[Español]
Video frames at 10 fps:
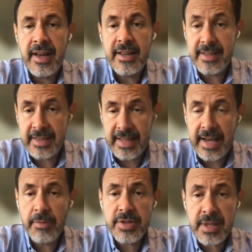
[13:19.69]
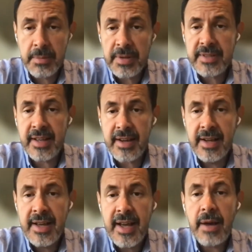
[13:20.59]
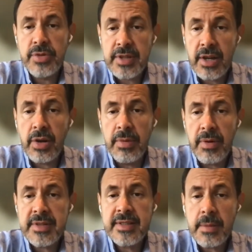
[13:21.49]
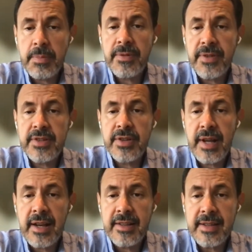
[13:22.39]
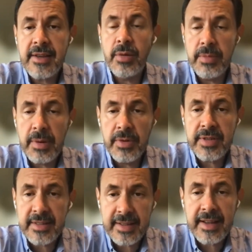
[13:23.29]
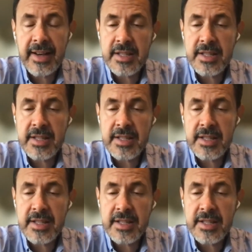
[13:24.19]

Así que tenemos que empezar a buscar cómo vamos a ser profesionales y cómo vamos a hacer que